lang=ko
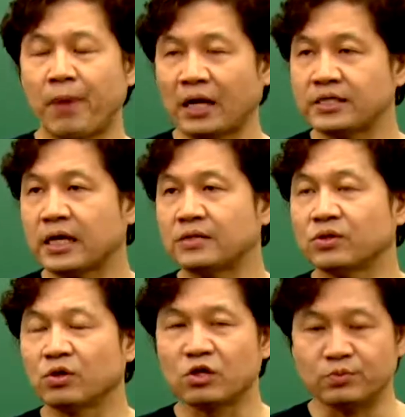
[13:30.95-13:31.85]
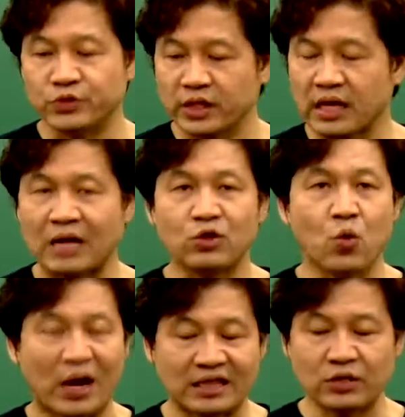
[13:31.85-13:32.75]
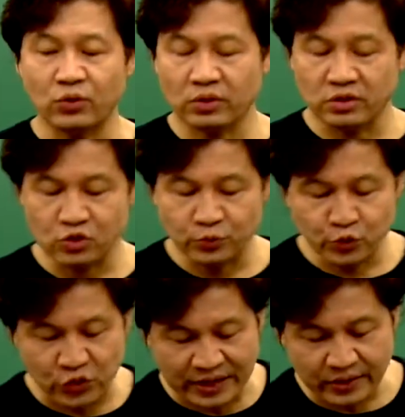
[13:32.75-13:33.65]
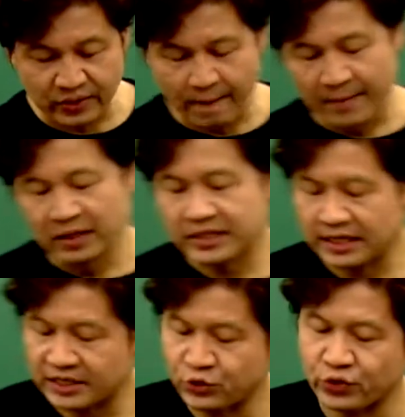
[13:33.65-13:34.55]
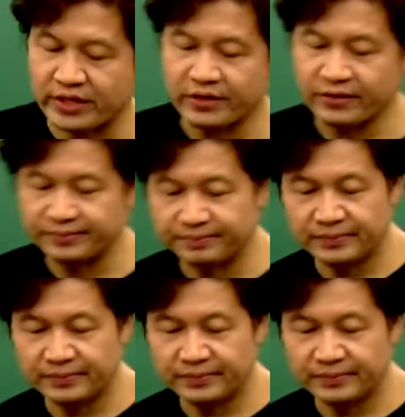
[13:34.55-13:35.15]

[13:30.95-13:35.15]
빨간색 가지고 검지하게 하늘에 확띄어도록 적어주면 좋아요. 찾기 좋게요.